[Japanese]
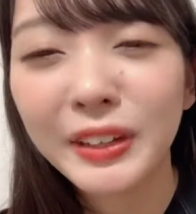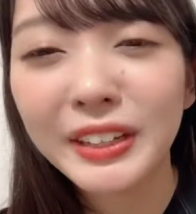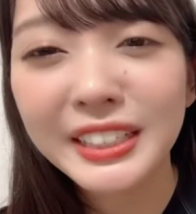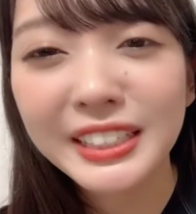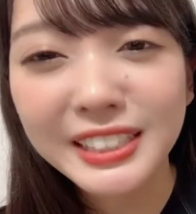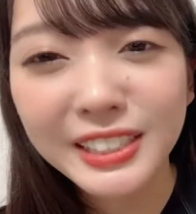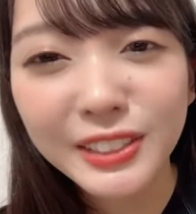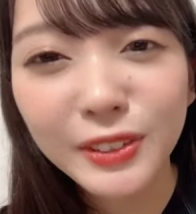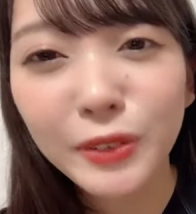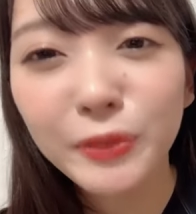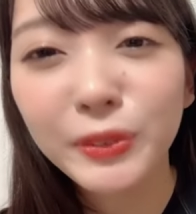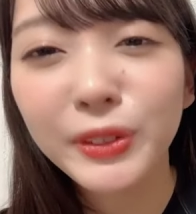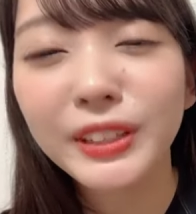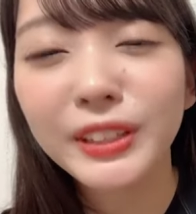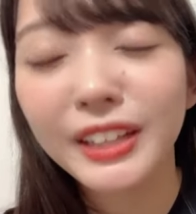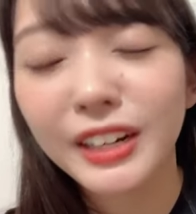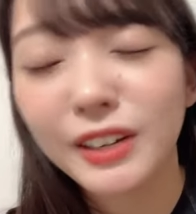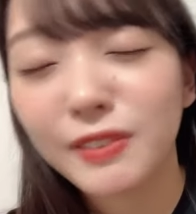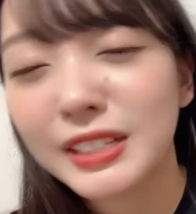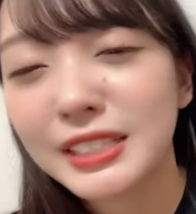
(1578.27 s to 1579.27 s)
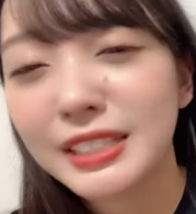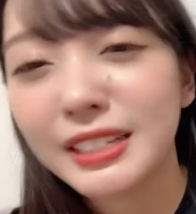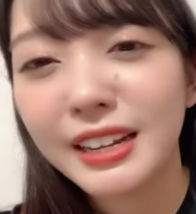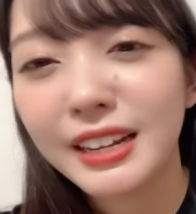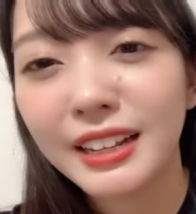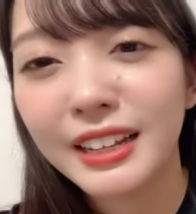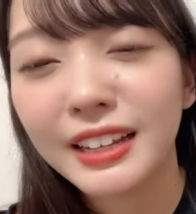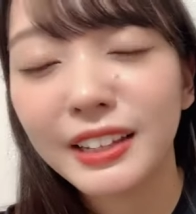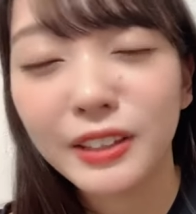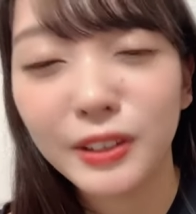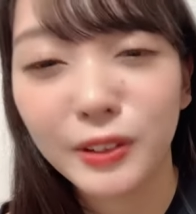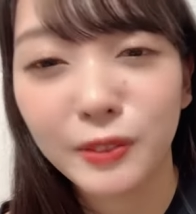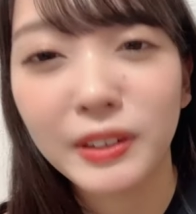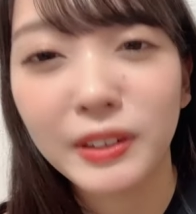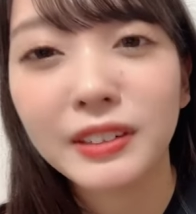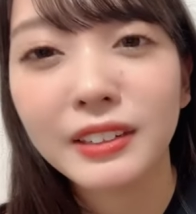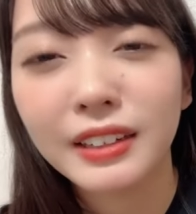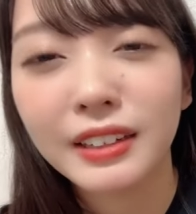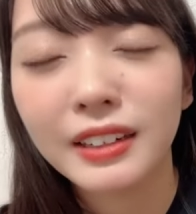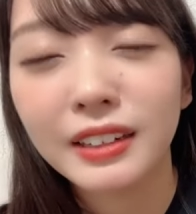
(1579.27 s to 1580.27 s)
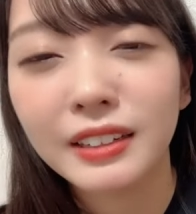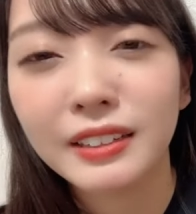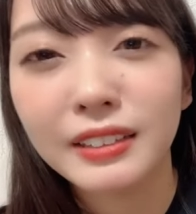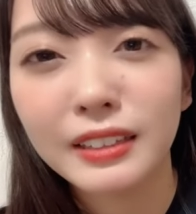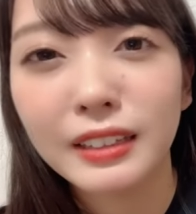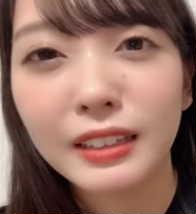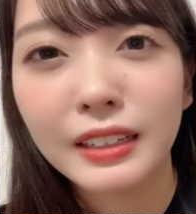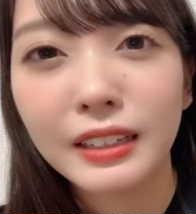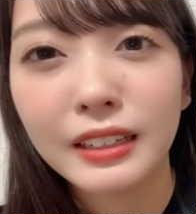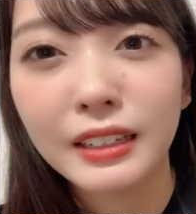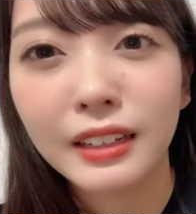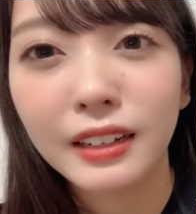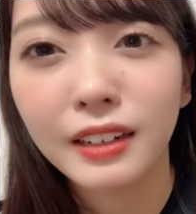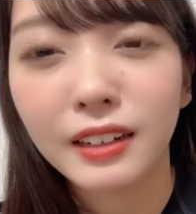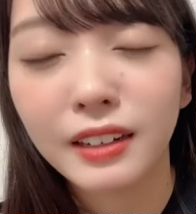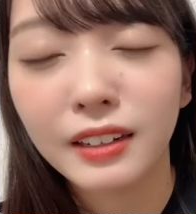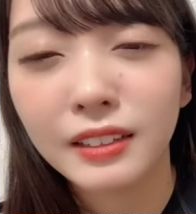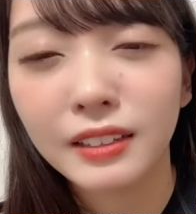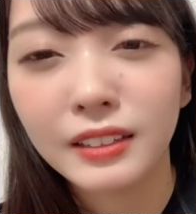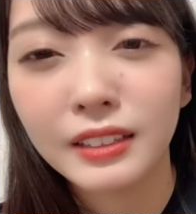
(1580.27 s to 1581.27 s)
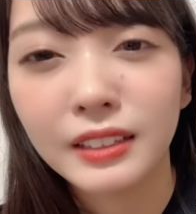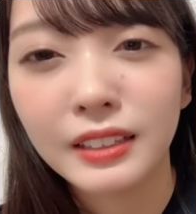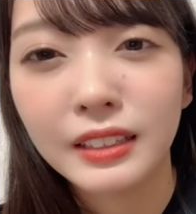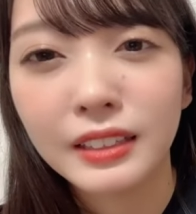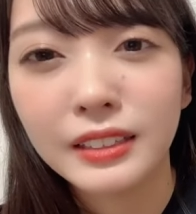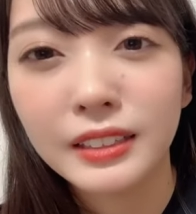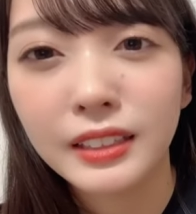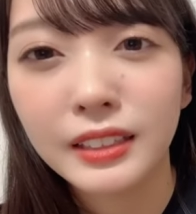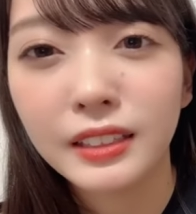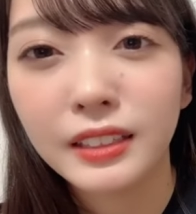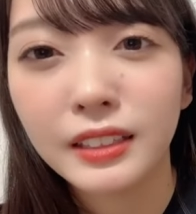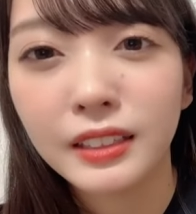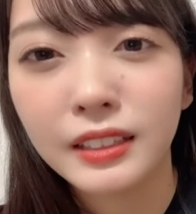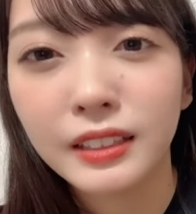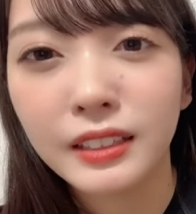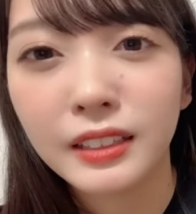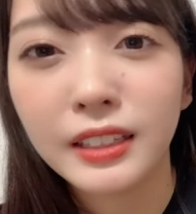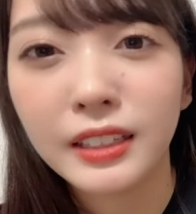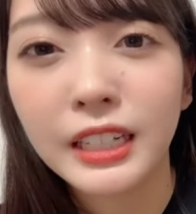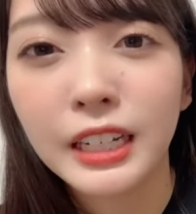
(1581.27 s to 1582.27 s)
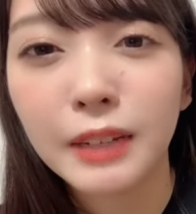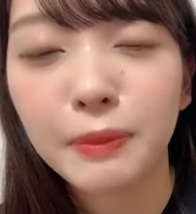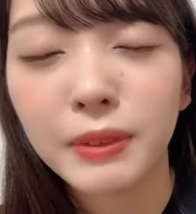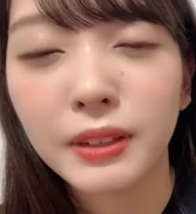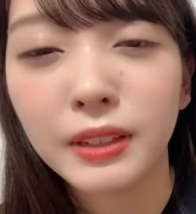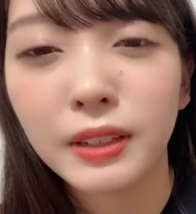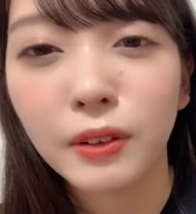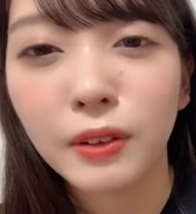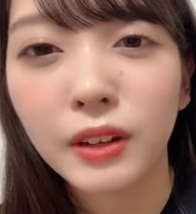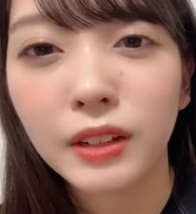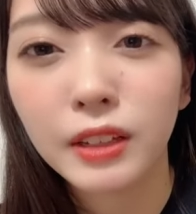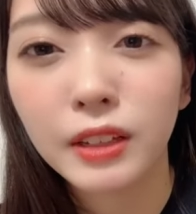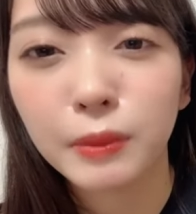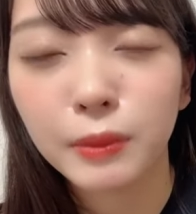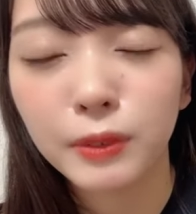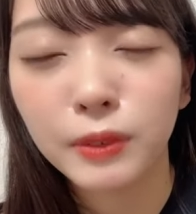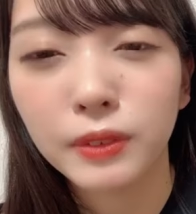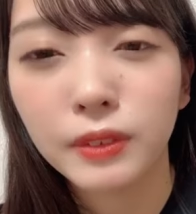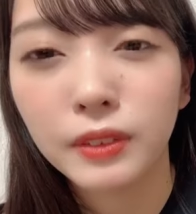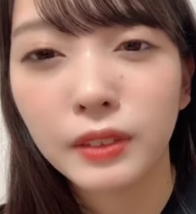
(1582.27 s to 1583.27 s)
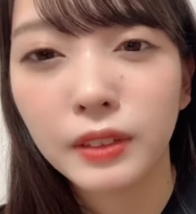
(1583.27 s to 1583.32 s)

一度覚えたら忘れないっていうのはあるからだから是非2回目とかでも